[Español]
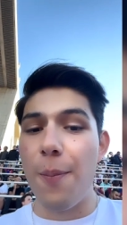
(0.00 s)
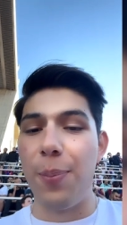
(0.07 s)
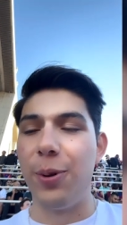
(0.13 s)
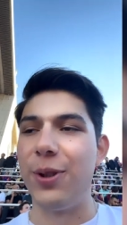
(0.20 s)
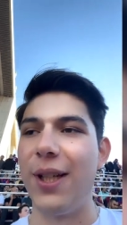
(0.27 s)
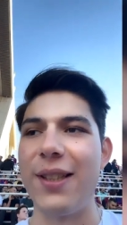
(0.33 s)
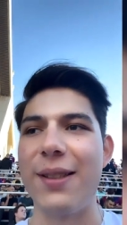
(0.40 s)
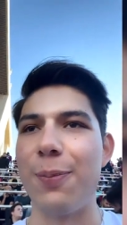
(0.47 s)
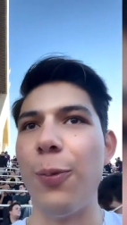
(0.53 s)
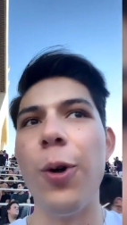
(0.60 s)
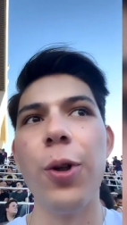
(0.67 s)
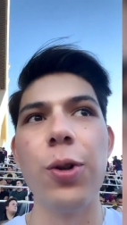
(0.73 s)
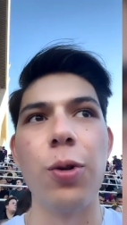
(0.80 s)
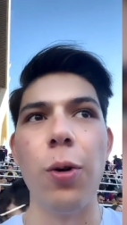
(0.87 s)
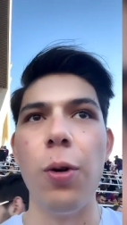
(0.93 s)
pues es
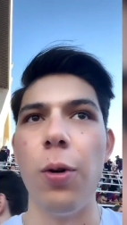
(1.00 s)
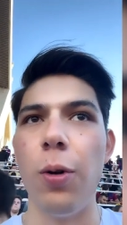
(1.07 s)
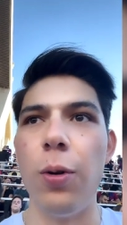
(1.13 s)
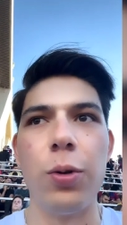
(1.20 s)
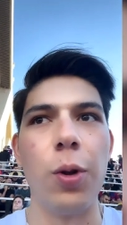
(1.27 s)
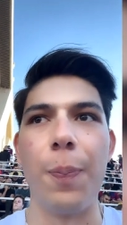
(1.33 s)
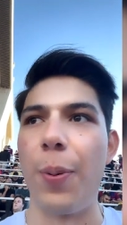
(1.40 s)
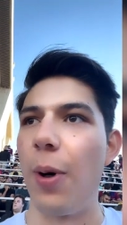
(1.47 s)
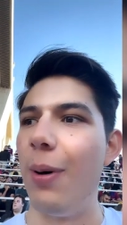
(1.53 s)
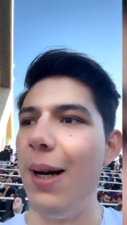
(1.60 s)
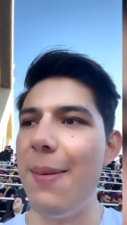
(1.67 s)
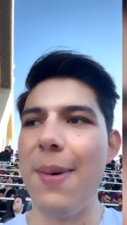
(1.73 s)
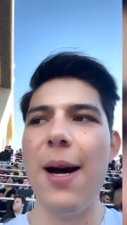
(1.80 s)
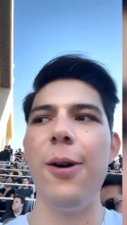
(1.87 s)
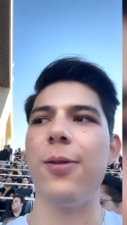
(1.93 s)
muy tu,
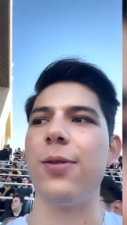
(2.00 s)
problema,